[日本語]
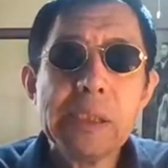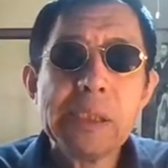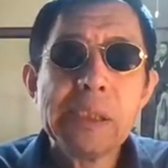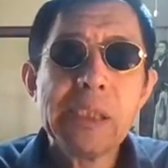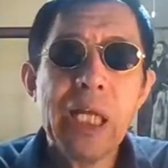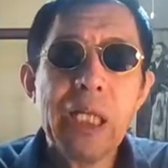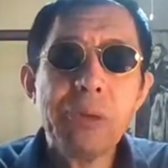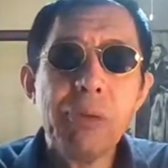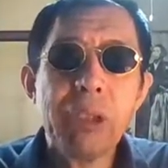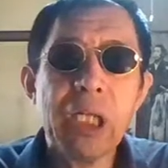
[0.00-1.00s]
成
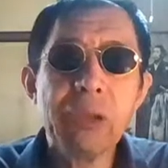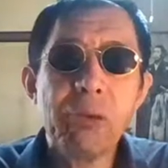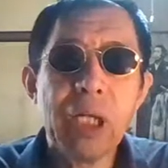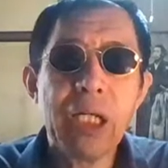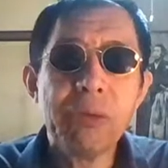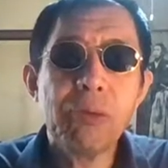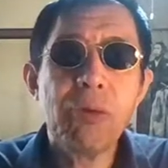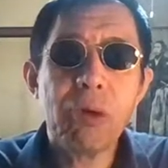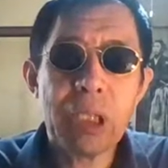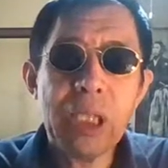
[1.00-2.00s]
層圏とか外国
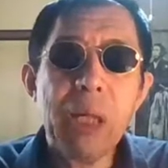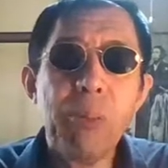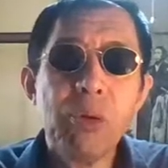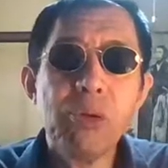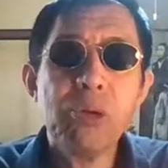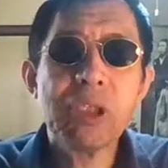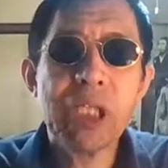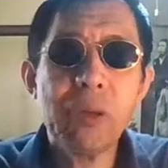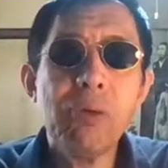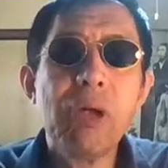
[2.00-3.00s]
かなもっと下
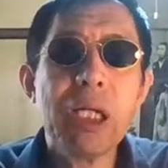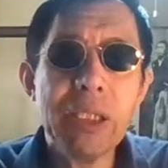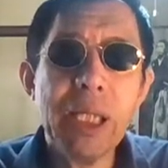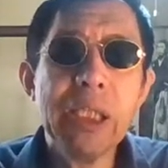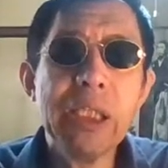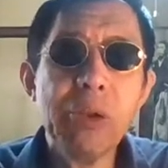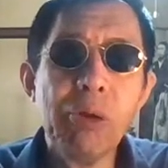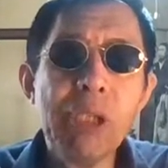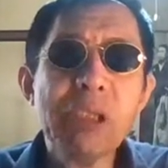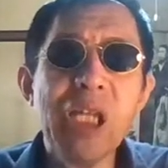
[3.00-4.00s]
の方かない
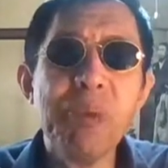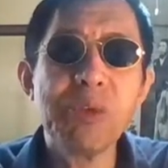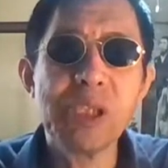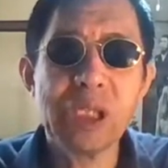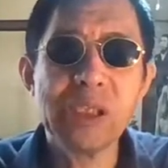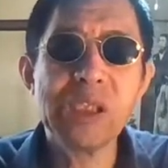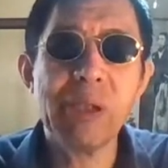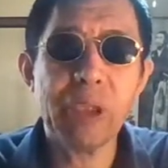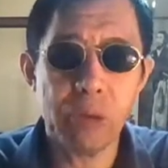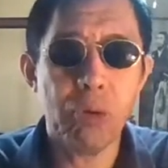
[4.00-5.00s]
ろんな生物が実
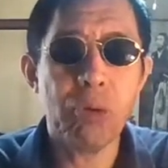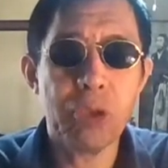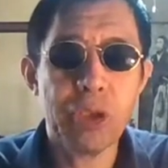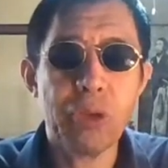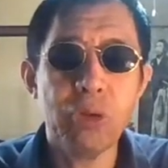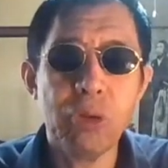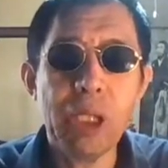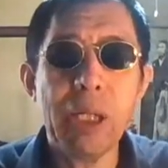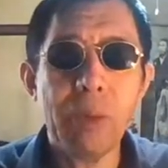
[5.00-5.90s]
はいると地球のね